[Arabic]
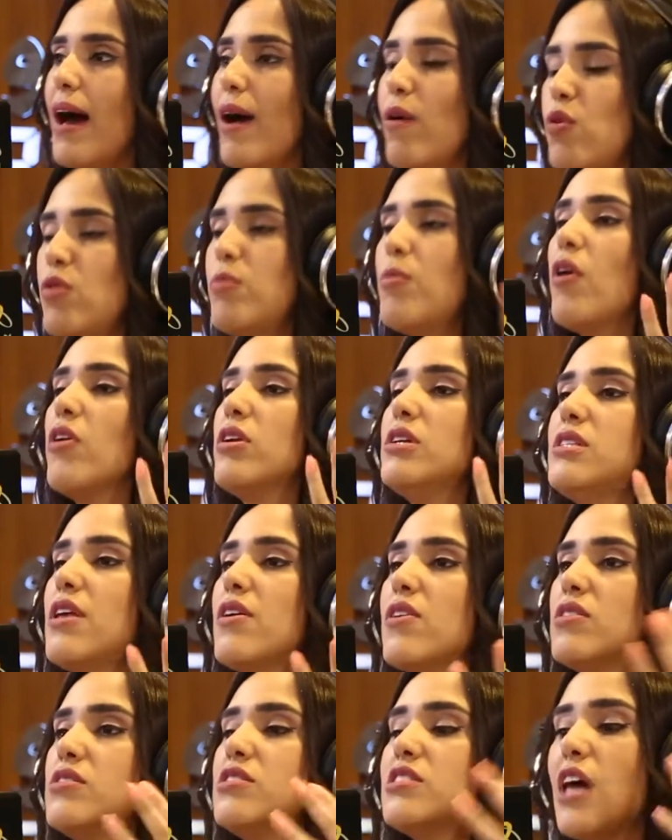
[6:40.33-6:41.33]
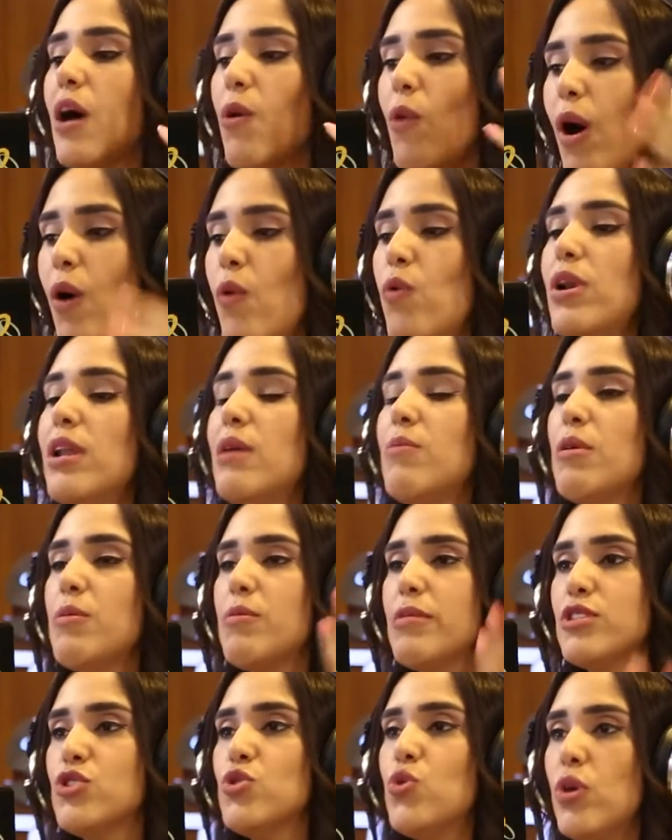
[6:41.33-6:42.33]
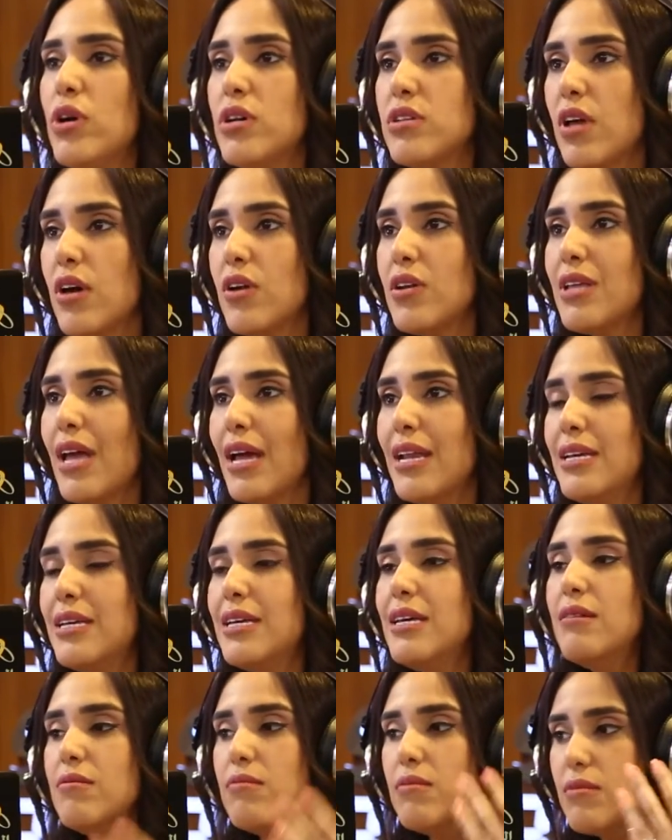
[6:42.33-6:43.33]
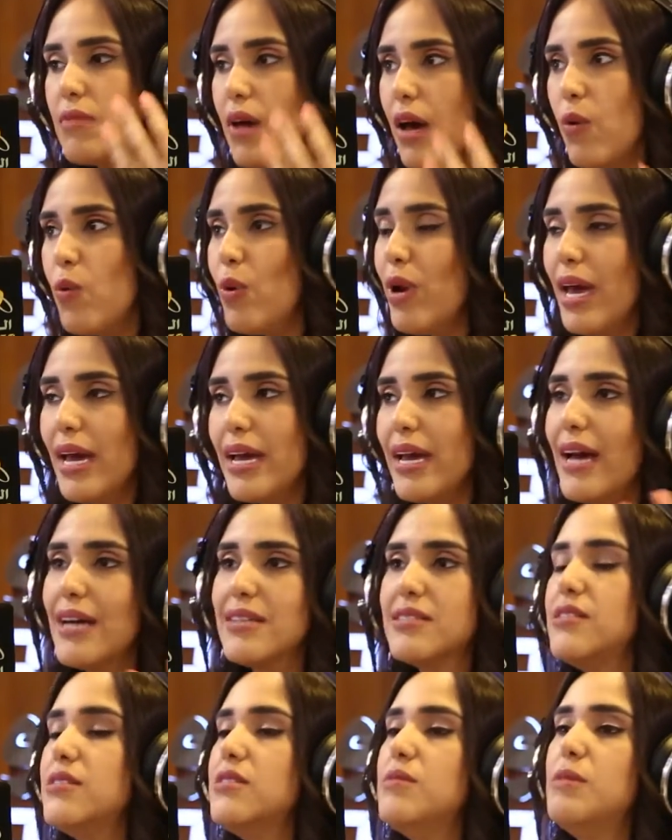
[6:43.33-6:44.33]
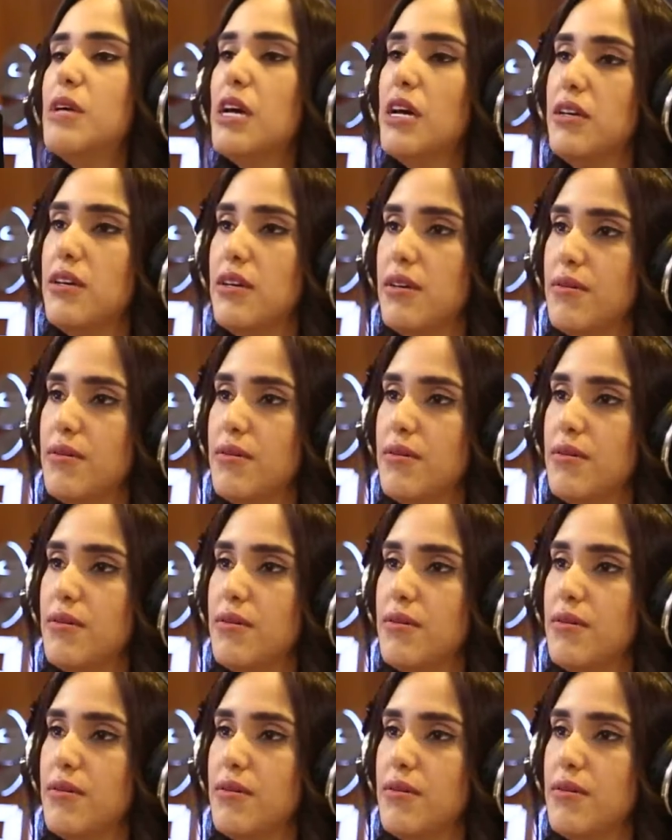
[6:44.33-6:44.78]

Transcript: اول ما قريتي القصه او اول لما المشروع اتعرض عليكي اول حاجه حسيتي بيها ايه